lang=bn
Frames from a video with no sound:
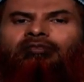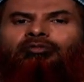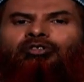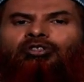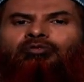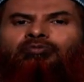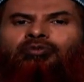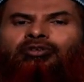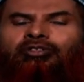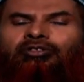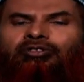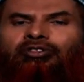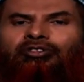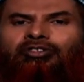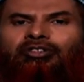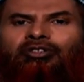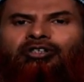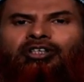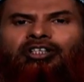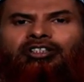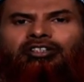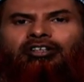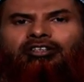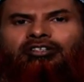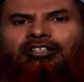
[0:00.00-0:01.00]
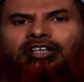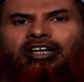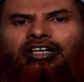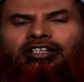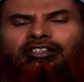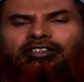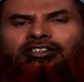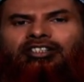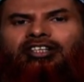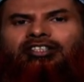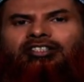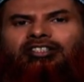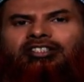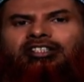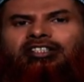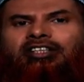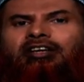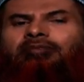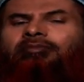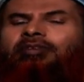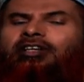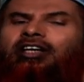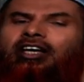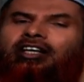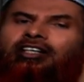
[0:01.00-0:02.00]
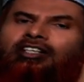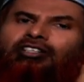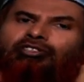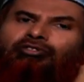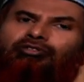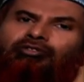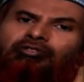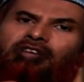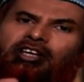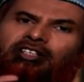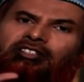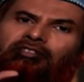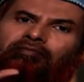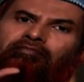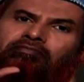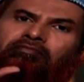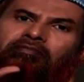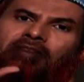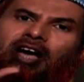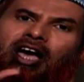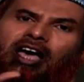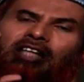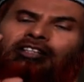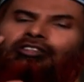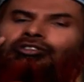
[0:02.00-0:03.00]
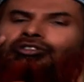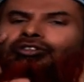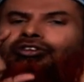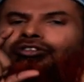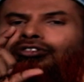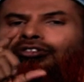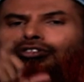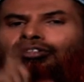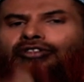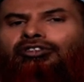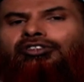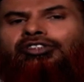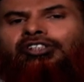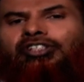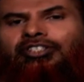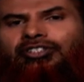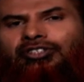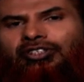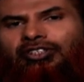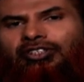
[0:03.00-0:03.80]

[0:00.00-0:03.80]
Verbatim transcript: এটা কেমন পদ্ধতি হওয়া দরকার ইসলাম এখানে শুধু একটি মানদণ্ড